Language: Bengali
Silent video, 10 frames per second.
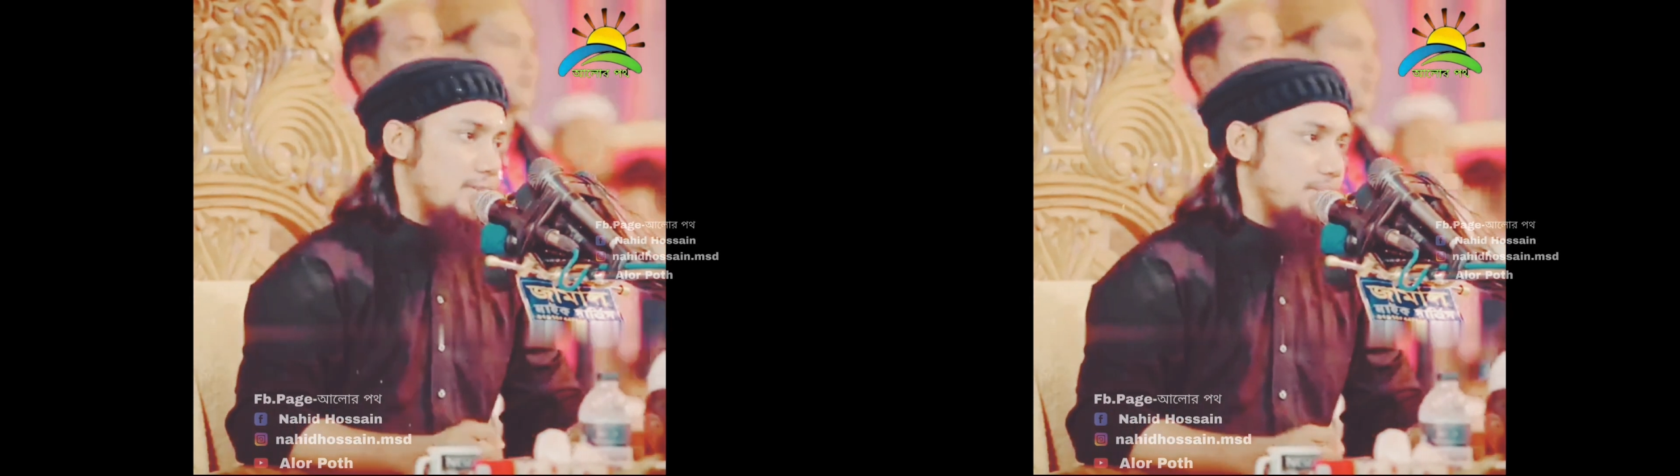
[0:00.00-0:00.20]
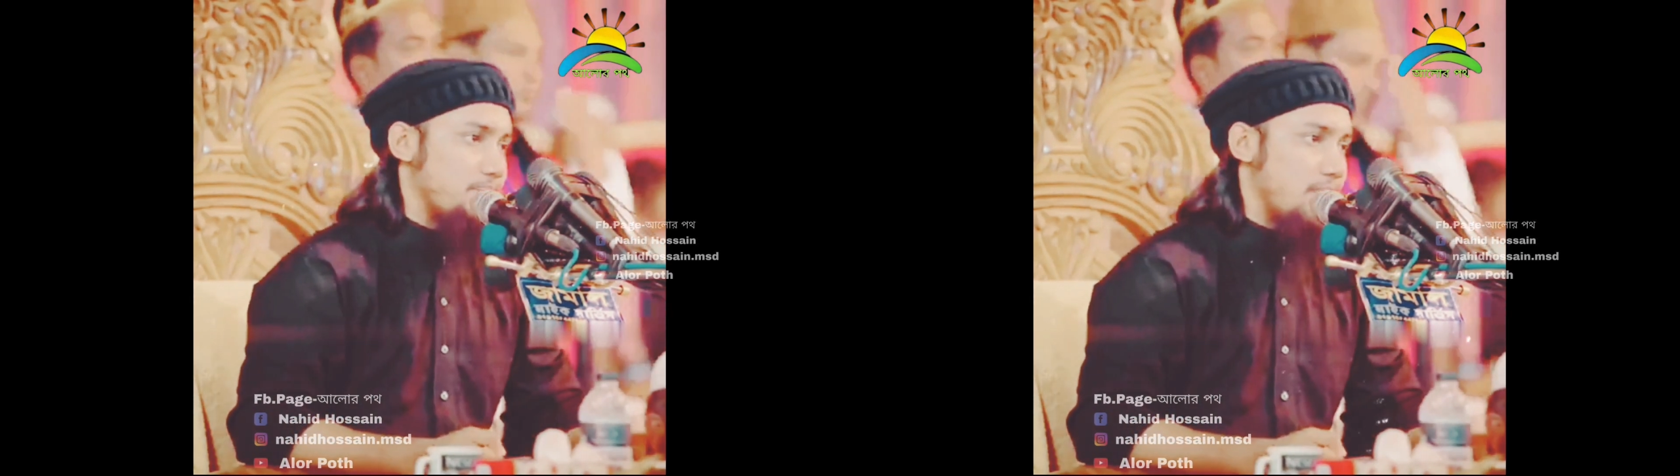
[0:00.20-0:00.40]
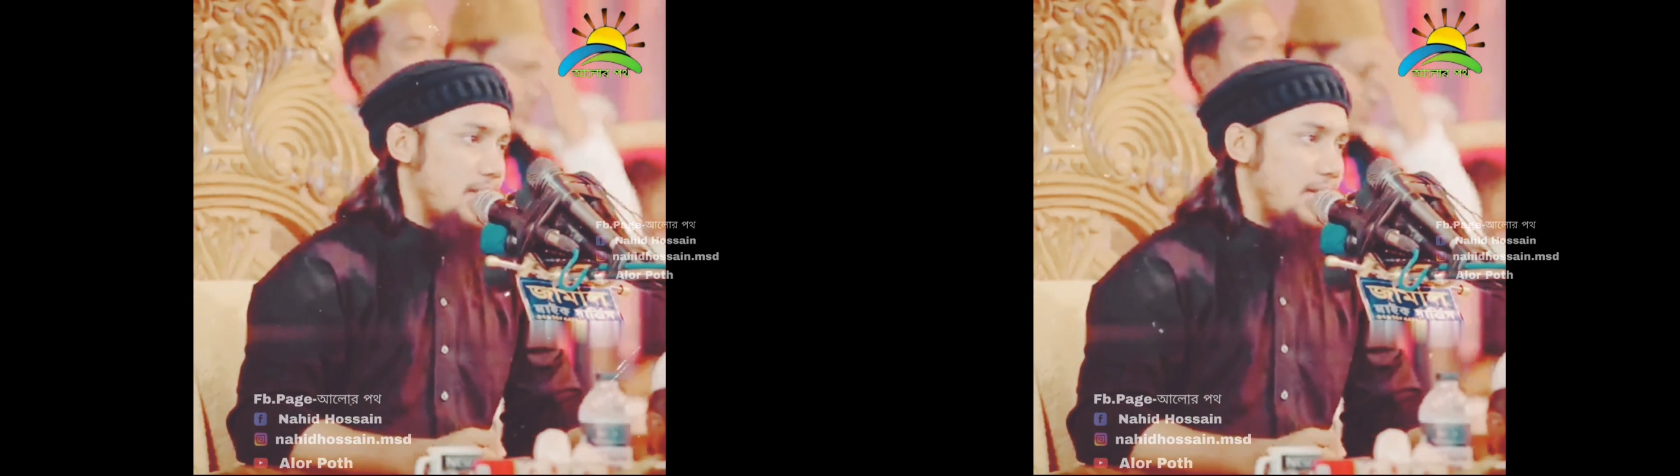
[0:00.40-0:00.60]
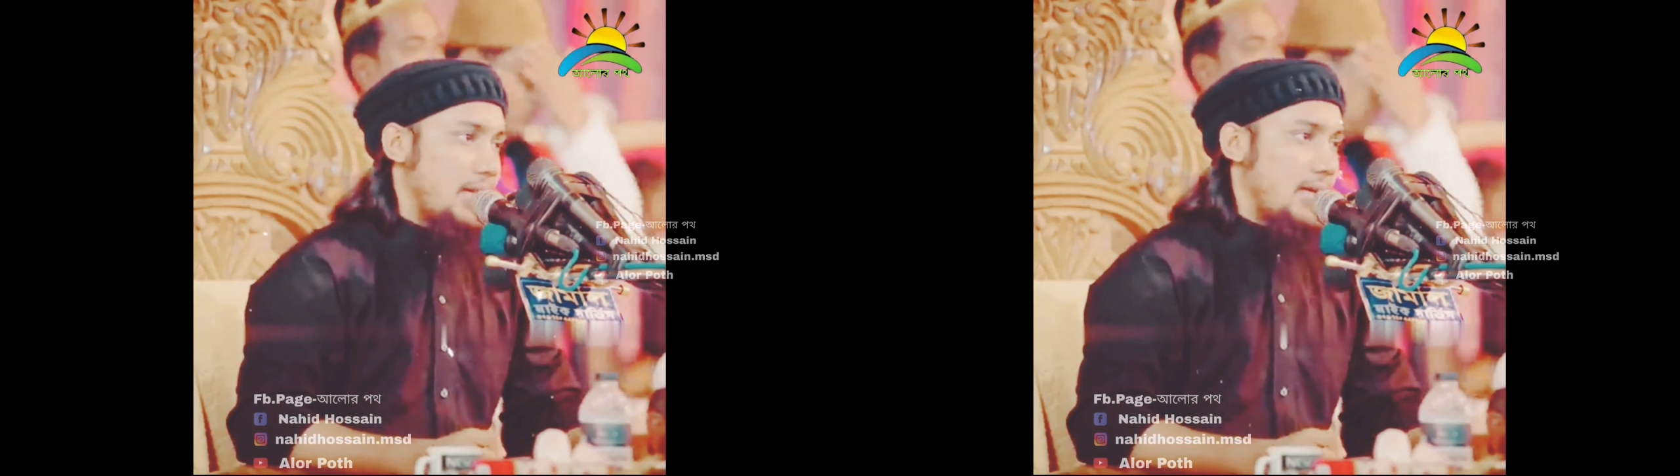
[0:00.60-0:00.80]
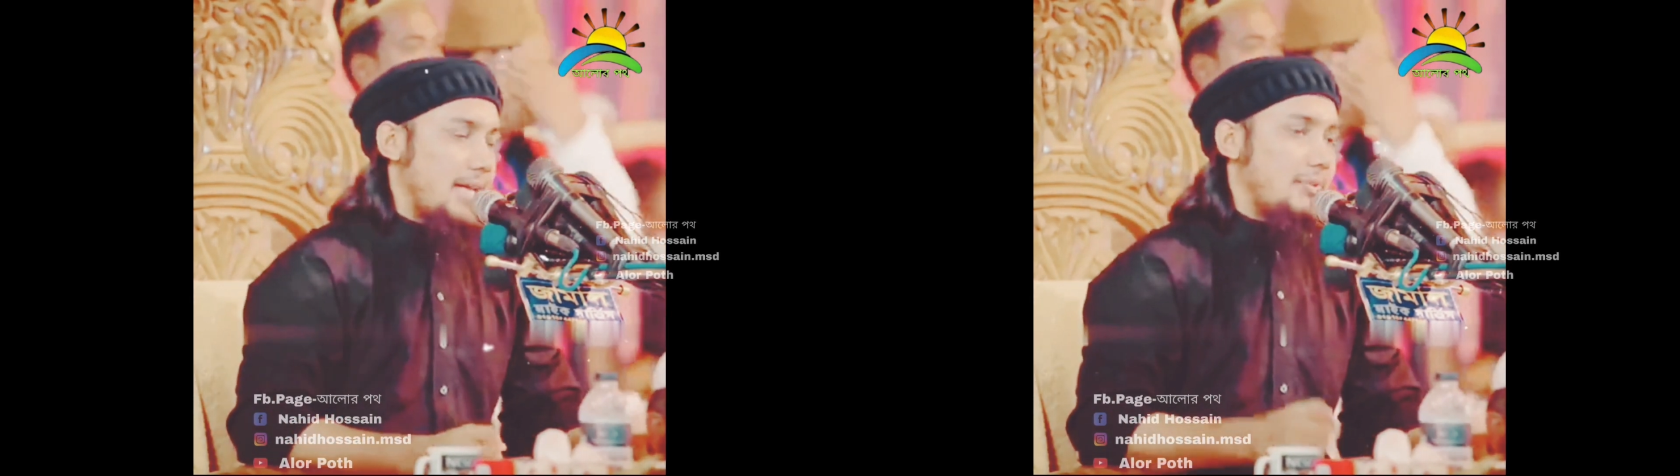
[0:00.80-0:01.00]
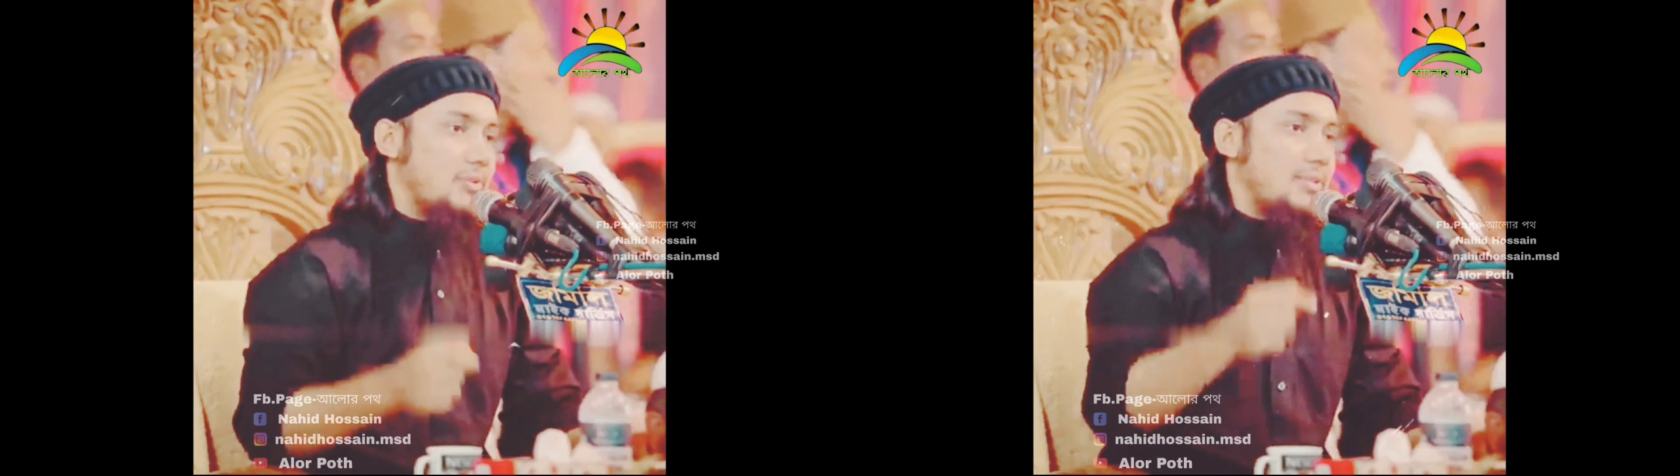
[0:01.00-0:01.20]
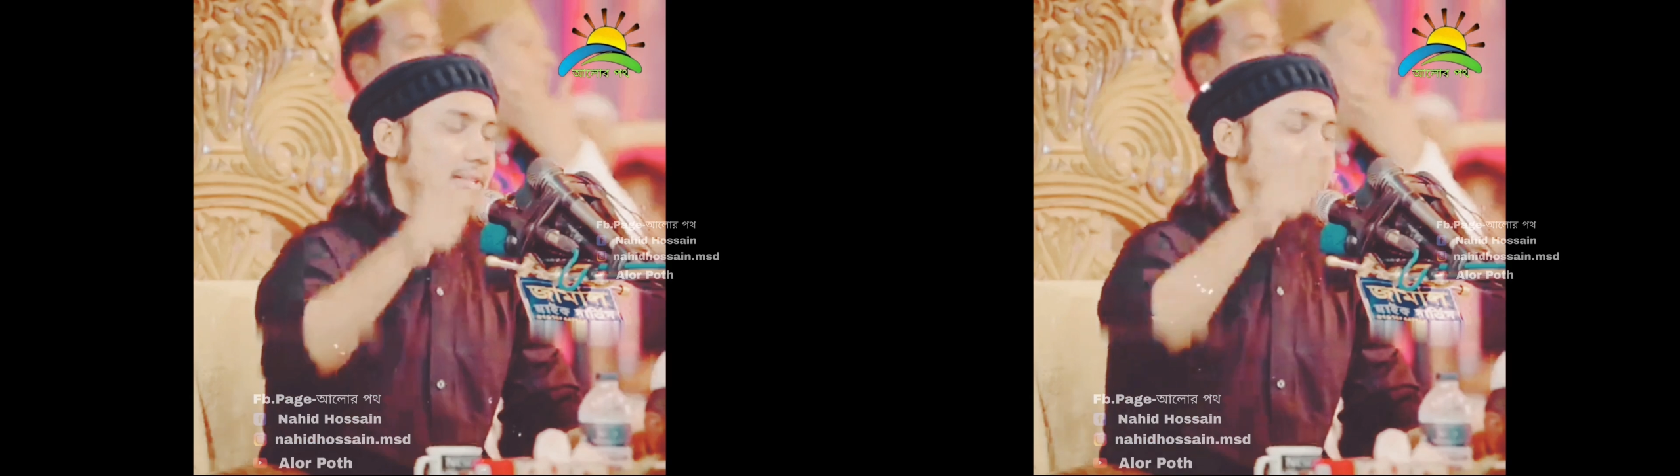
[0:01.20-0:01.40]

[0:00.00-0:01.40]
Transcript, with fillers: আছে এবং